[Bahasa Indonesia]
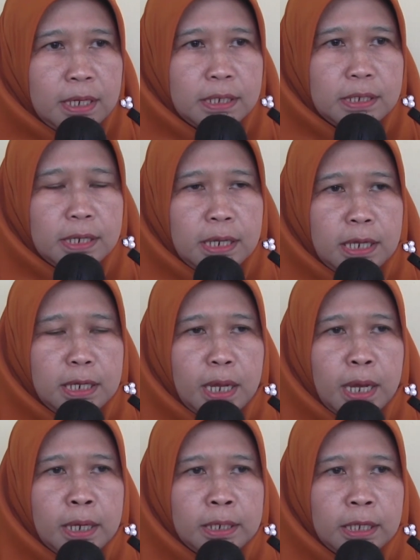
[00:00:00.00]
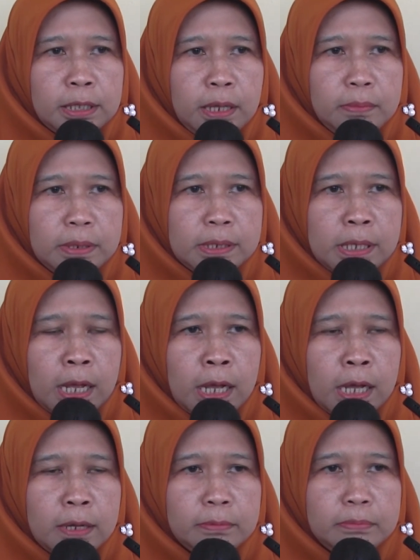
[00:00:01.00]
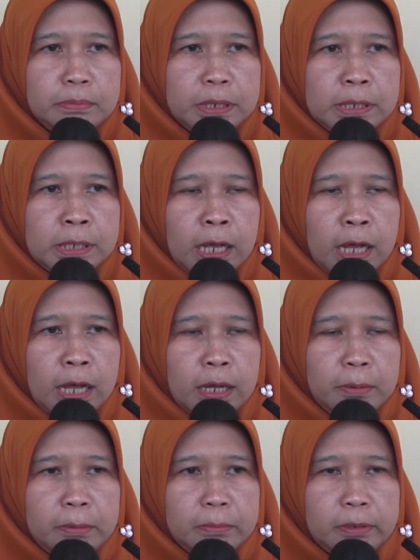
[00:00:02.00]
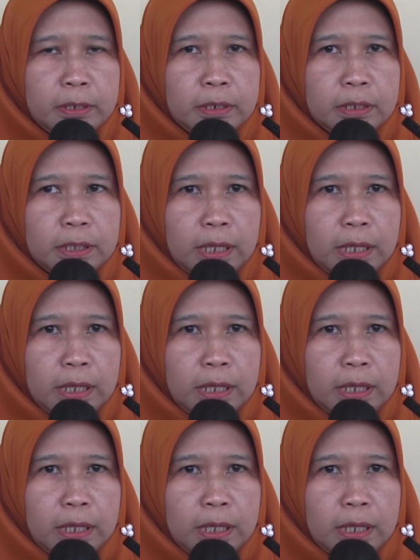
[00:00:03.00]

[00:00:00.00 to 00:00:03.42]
sehingga kita bisa bisa uh,